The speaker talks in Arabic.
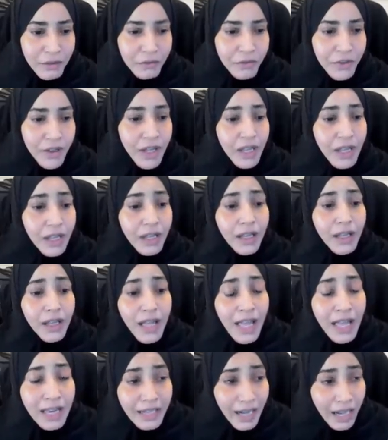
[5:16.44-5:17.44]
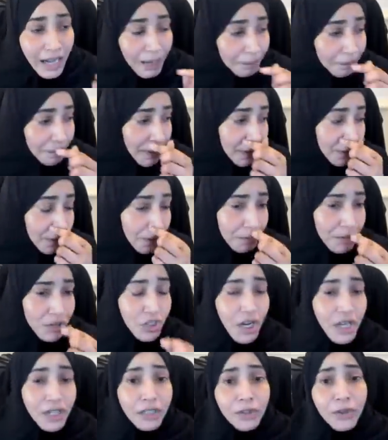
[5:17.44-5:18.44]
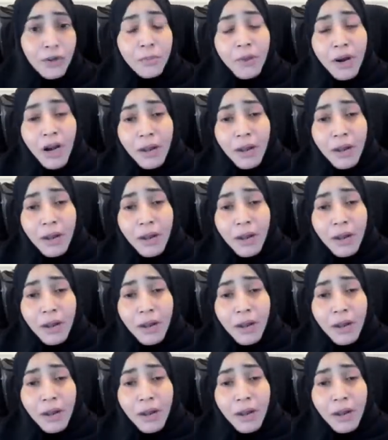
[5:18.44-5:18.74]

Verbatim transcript: فانا حابه اليوم اشارككم